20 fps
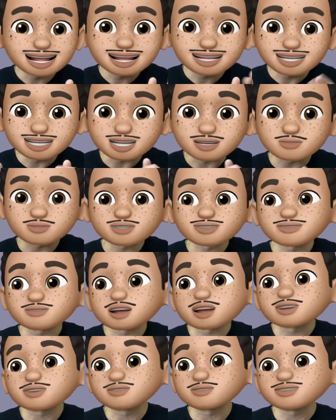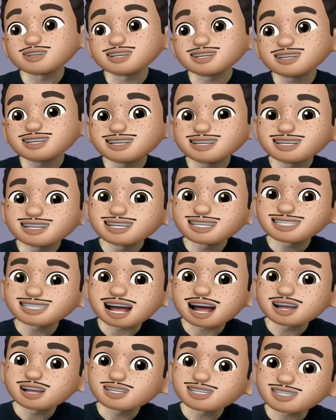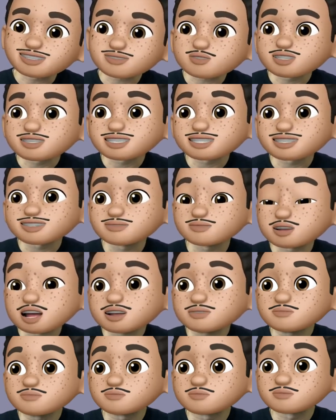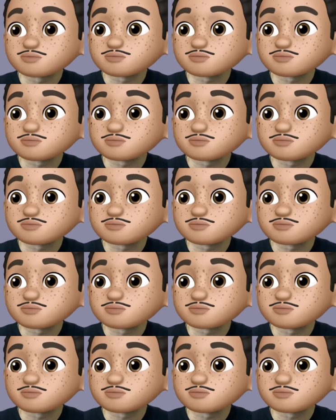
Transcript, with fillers: 느낌 오십니까 여러분들? 자 계속 하시겠습니다.